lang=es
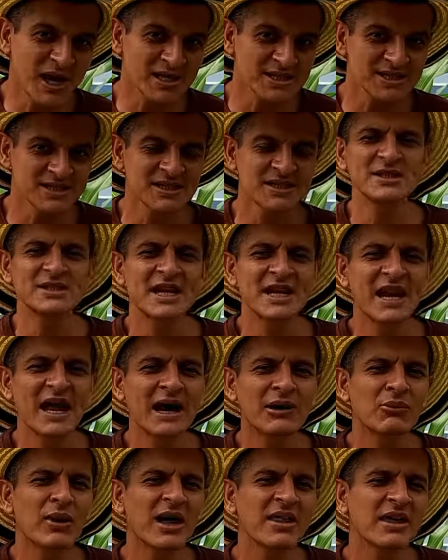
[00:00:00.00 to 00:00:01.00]
más? Pues el
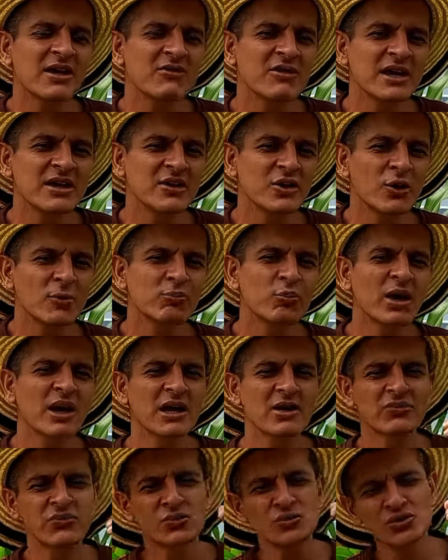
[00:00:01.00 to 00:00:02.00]
agua de vidrio
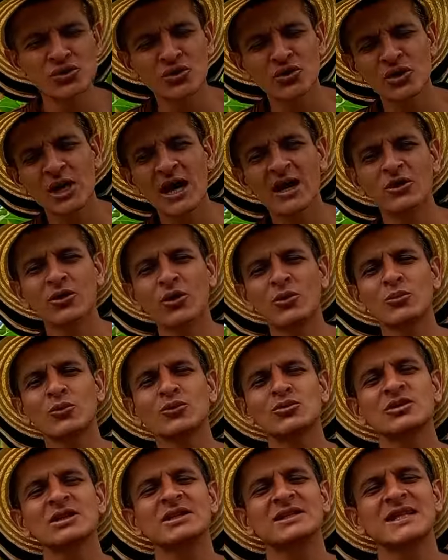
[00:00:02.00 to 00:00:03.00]
puede funcionar como
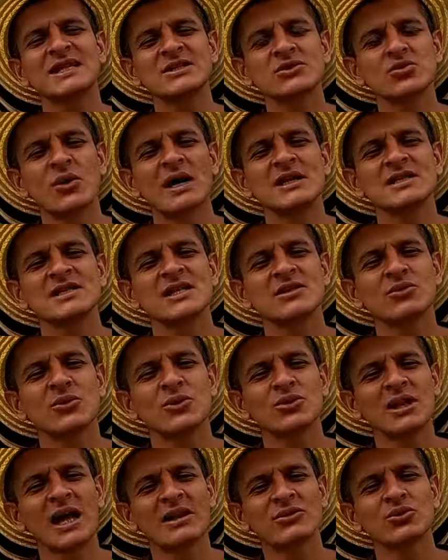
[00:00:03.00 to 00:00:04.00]
un
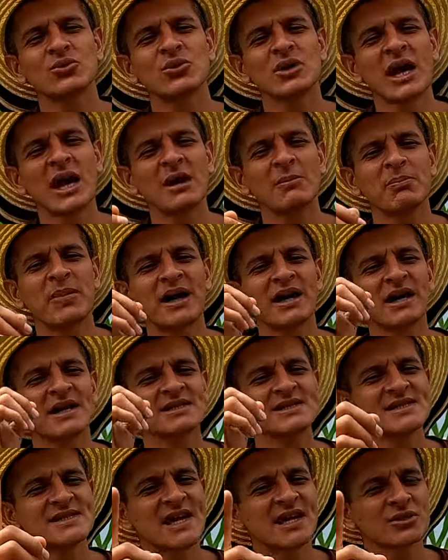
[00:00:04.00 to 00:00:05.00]
disuasivo natural para
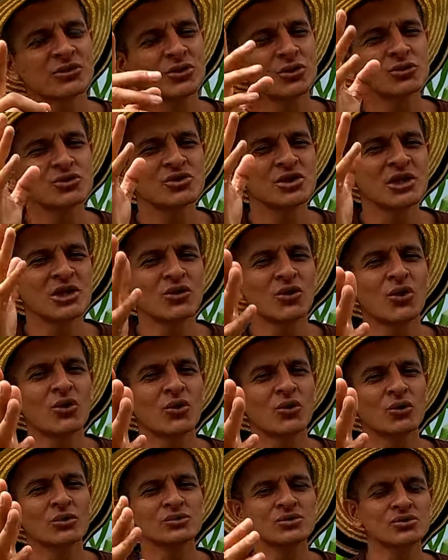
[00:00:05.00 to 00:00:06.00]
insectos y
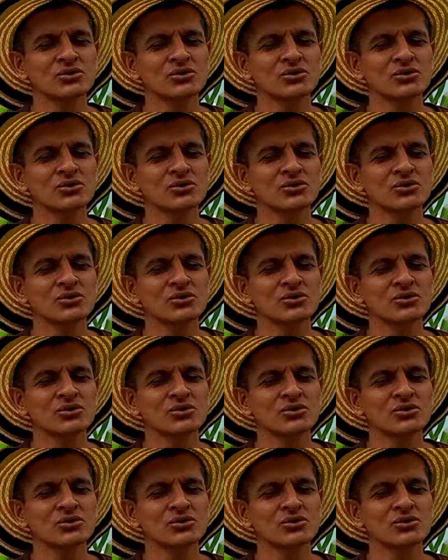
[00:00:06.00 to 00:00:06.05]
hongos.